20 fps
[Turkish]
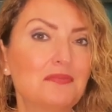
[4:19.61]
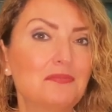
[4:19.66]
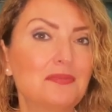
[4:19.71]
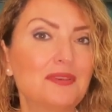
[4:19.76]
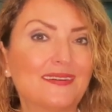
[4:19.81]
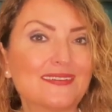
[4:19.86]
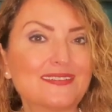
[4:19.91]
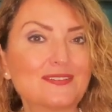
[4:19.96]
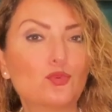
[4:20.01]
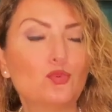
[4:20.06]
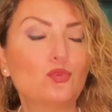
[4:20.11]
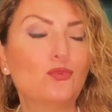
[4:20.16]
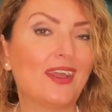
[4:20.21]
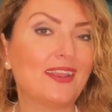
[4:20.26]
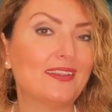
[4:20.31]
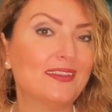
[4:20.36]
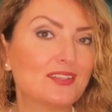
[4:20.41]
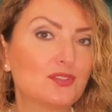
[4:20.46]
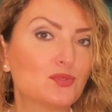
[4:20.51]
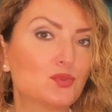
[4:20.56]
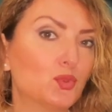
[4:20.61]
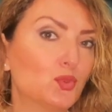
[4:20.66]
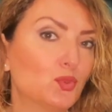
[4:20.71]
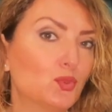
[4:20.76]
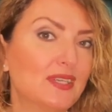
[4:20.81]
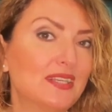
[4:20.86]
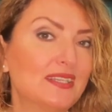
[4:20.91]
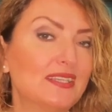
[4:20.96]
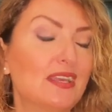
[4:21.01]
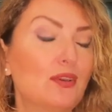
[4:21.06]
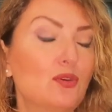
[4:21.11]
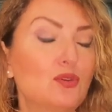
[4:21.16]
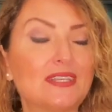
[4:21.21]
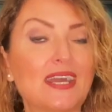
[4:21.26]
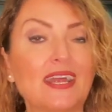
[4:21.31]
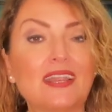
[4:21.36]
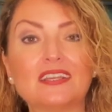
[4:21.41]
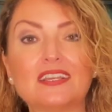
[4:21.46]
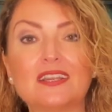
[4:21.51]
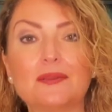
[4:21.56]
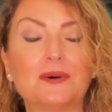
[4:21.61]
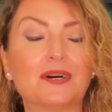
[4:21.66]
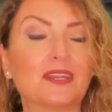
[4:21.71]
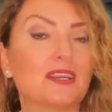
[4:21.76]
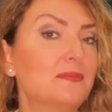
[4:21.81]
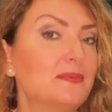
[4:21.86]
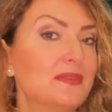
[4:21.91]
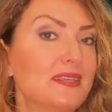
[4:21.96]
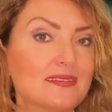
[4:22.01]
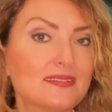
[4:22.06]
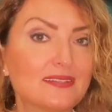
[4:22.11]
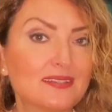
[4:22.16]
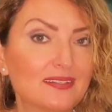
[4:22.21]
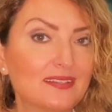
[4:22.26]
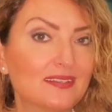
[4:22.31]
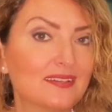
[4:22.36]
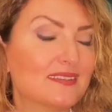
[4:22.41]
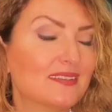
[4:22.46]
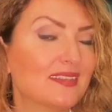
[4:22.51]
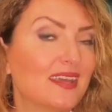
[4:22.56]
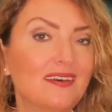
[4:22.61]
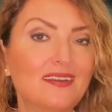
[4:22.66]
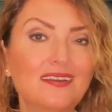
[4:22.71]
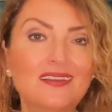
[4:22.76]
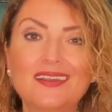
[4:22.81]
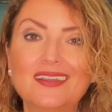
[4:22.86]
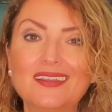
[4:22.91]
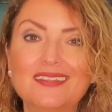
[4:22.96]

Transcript: biraz güvenlik sorunlarına özellikle para piyasalarında